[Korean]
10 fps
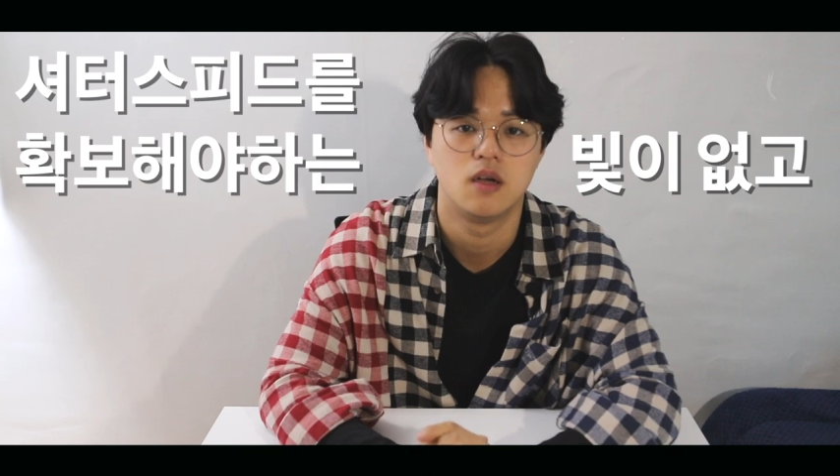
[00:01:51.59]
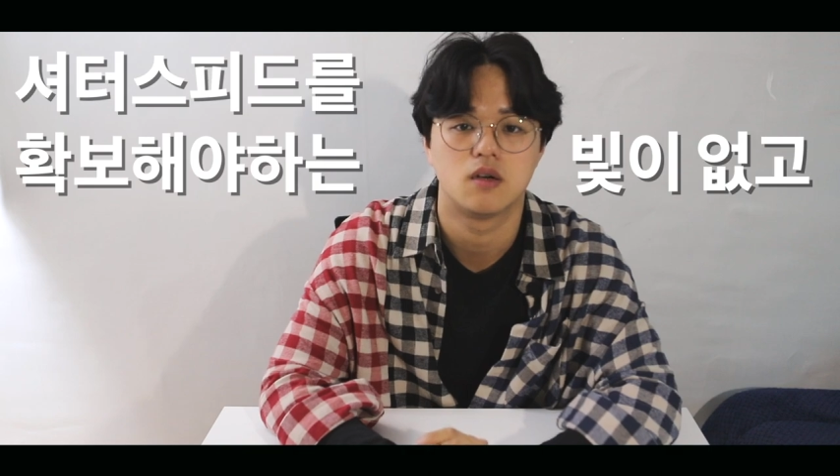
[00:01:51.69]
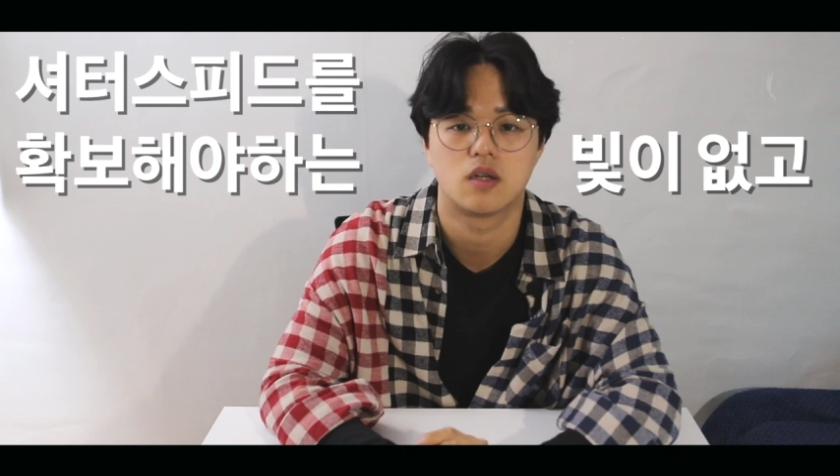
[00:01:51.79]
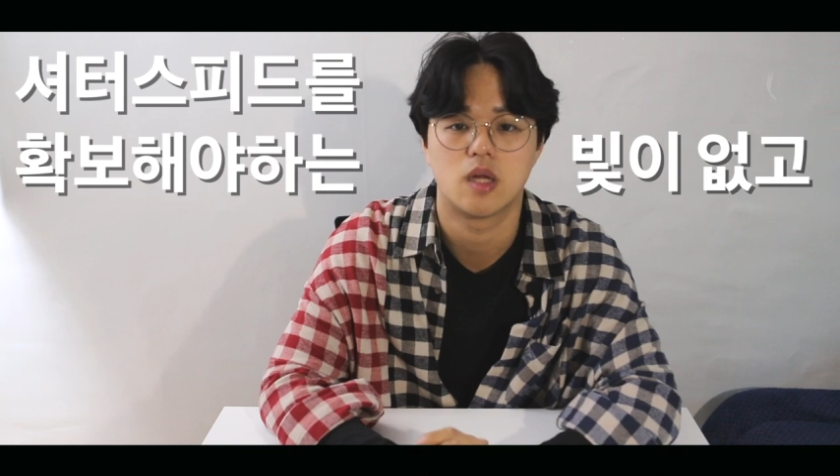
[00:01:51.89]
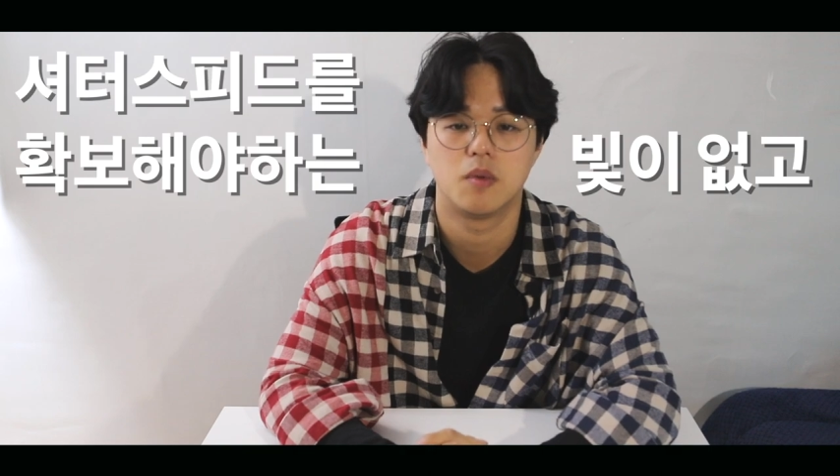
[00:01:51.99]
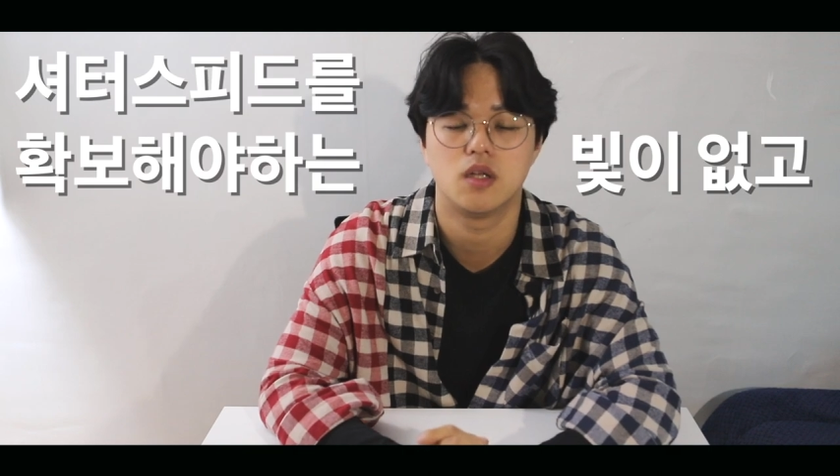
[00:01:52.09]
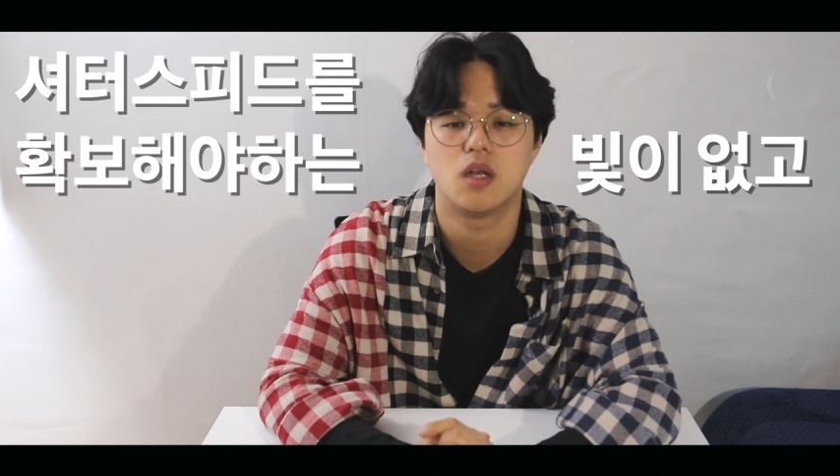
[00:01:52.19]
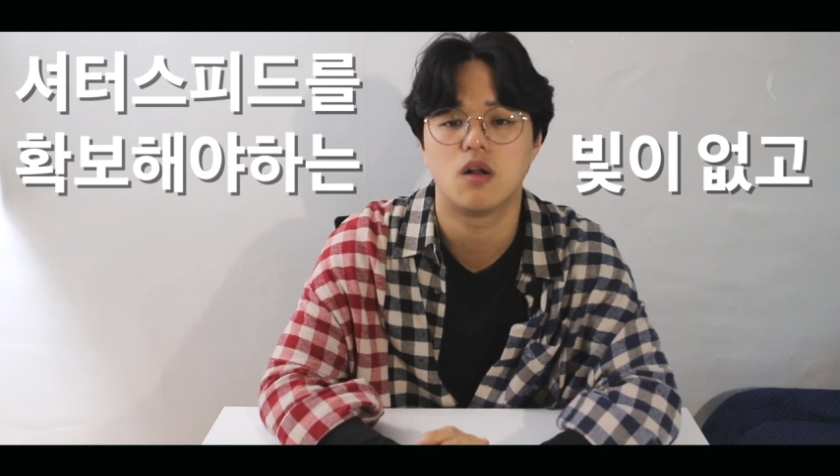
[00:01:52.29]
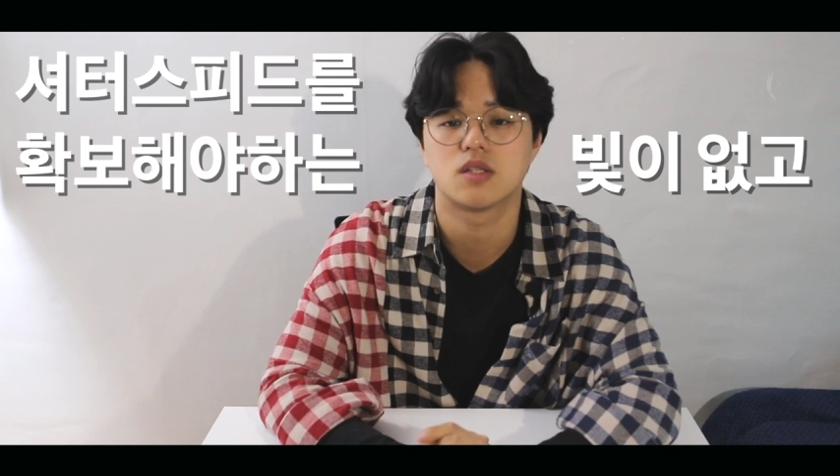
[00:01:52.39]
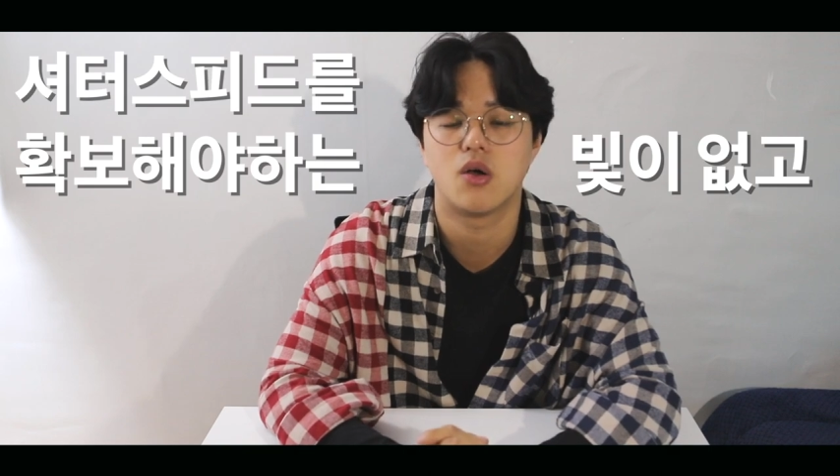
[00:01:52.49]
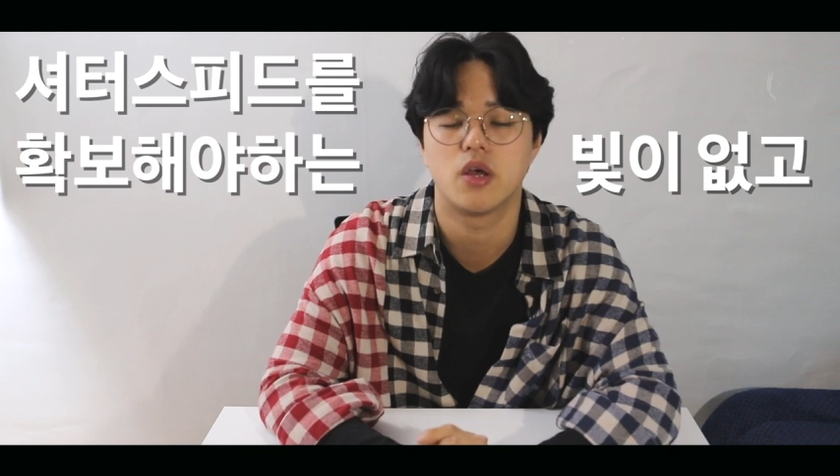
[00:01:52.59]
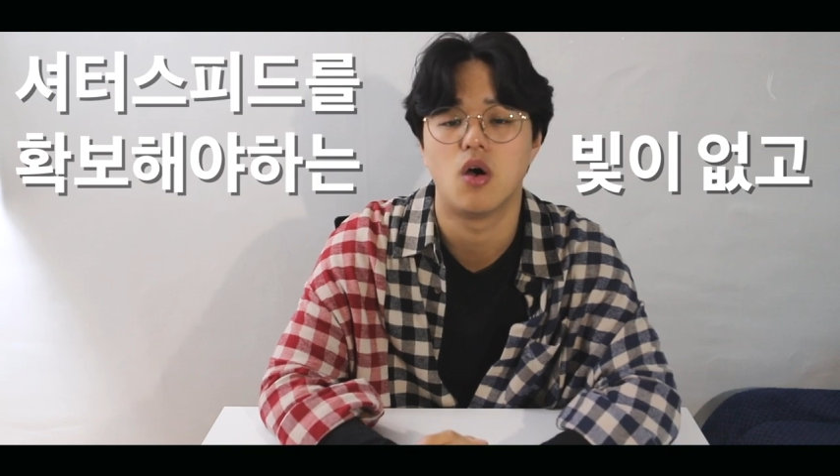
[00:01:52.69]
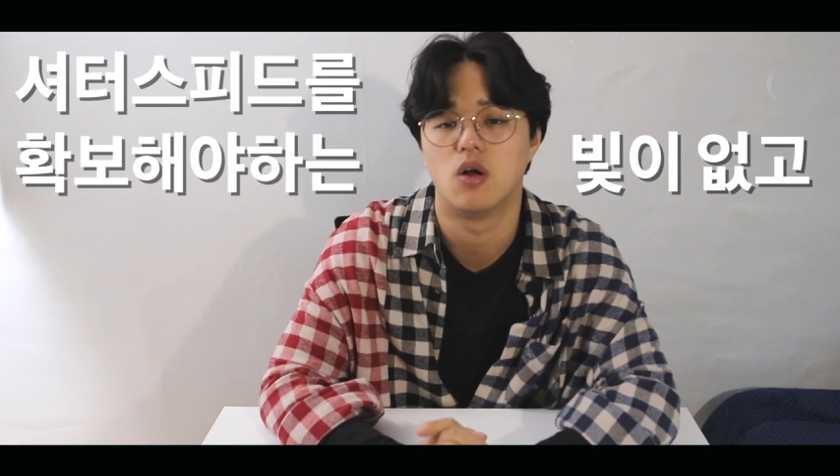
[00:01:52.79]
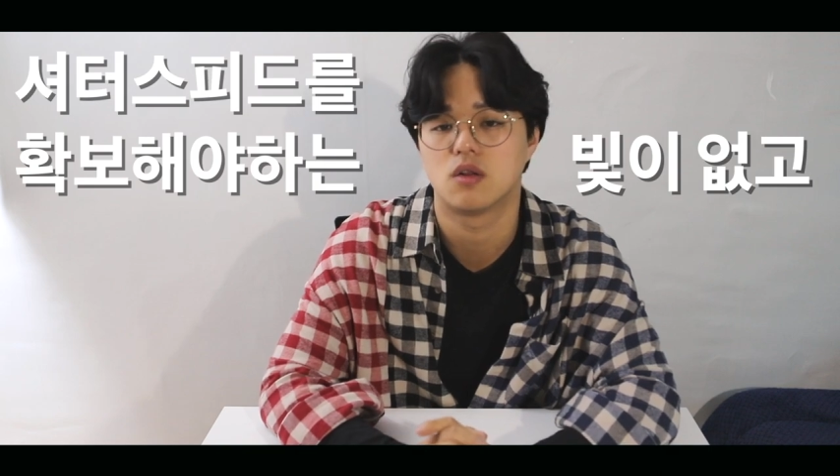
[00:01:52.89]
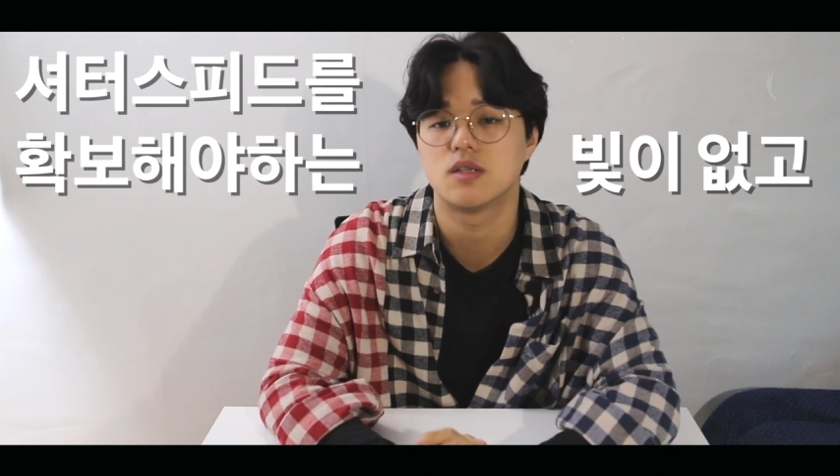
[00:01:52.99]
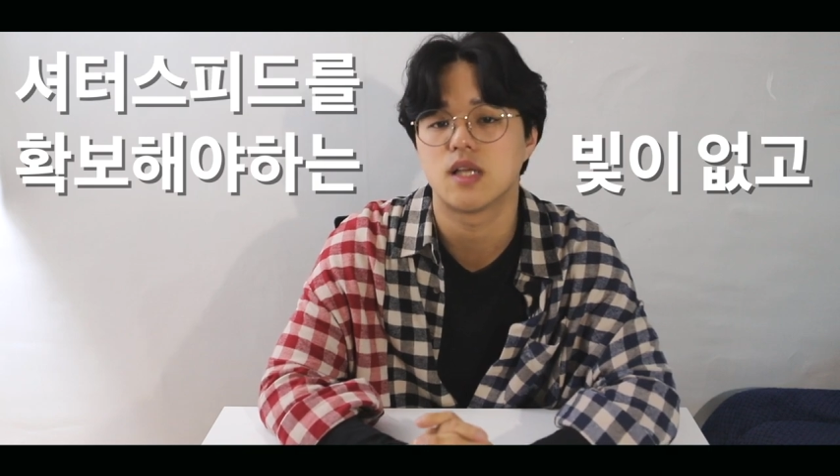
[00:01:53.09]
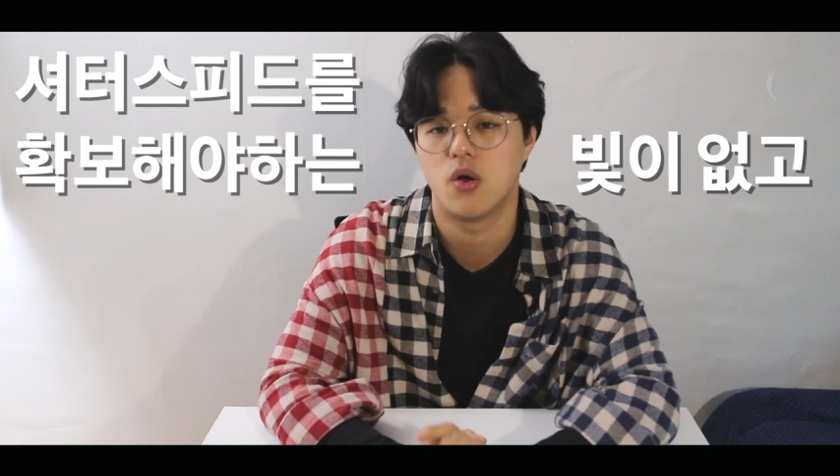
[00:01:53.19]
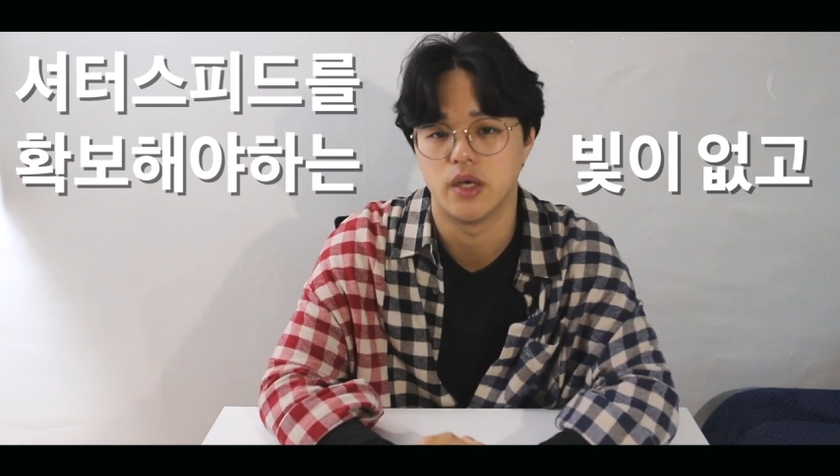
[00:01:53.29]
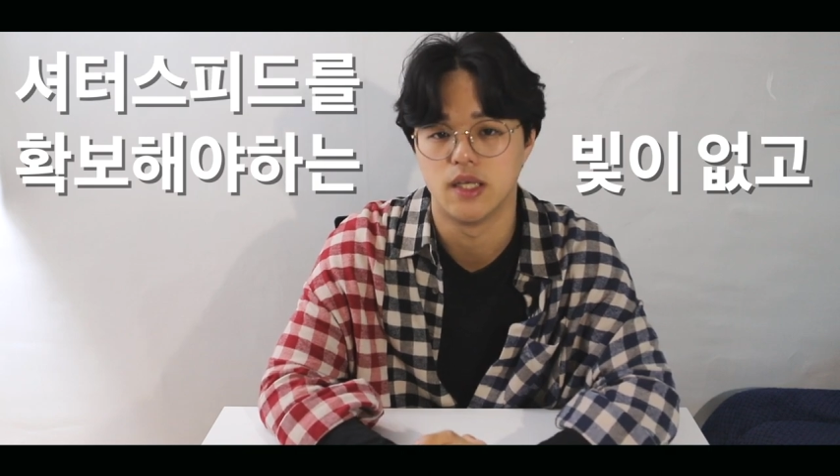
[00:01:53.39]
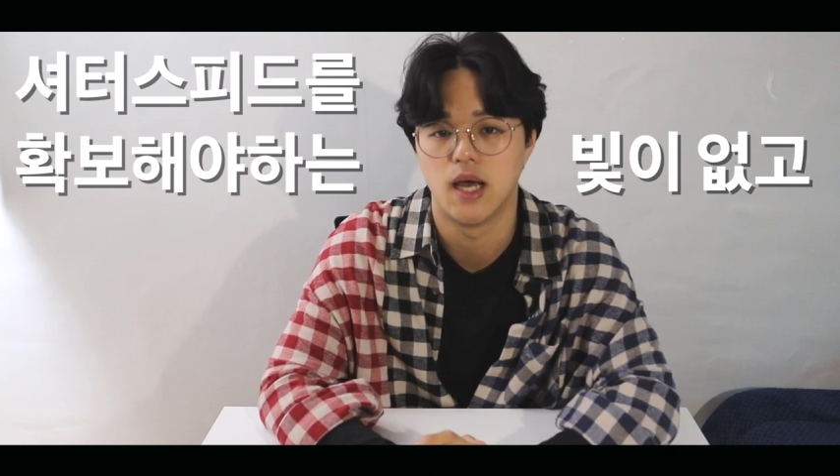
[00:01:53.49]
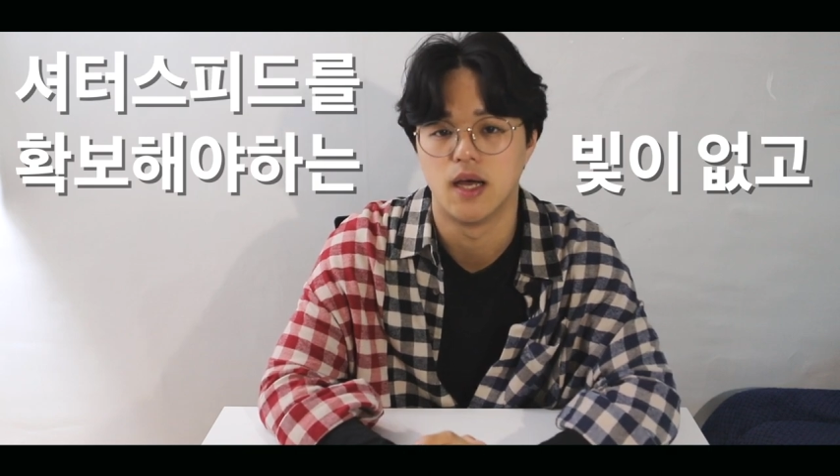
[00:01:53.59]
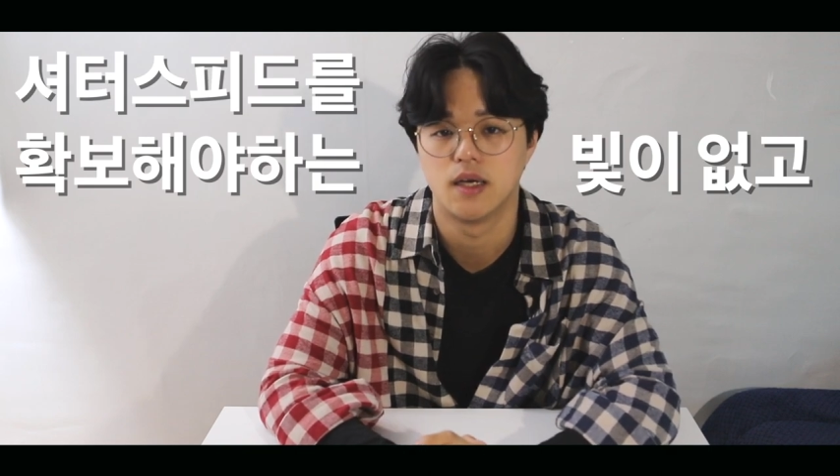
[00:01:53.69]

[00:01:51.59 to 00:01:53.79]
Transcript: 그렇다면 이런 상황이 어떤 상황이냐?